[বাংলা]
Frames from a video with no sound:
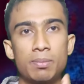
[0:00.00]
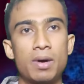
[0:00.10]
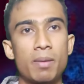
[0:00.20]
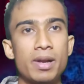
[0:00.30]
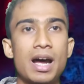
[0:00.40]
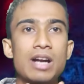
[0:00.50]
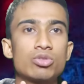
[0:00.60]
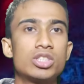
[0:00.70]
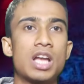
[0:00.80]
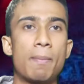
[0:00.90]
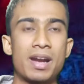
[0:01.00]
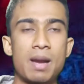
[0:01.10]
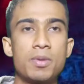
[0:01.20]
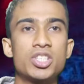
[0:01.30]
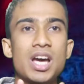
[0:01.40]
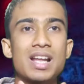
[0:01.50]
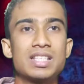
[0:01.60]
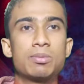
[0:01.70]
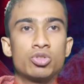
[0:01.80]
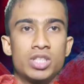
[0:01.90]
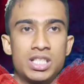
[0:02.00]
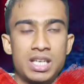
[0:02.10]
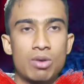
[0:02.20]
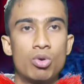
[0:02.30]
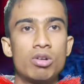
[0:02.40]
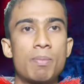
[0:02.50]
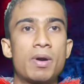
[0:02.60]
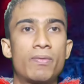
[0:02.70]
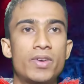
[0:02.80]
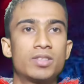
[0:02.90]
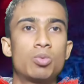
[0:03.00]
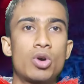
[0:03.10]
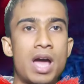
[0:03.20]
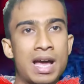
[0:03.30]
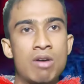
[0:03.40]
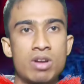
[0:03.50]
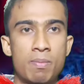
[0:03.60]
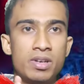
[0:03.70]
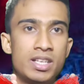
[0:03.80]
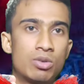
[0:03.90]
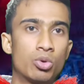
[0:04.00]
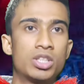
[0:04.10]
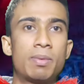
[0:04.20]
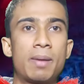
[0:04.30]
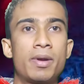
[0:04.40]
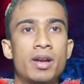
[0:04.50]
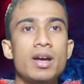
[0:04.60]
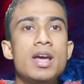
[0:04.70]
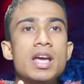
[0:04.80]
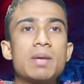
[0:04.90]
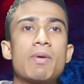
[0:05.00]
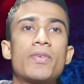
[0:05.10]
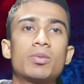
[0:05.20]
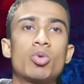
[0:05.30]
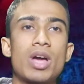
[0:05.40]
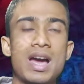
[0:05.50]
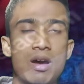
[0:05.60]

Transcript: তো আনতে পারবেন আর যদি না পারেন আপনি সারা জীবন চেষ্টা করলেও আপনার ফেসবুক অ্যাকাউন্ট আপনি ঠিক করতে পারবেন না কিংবা ফেসবুক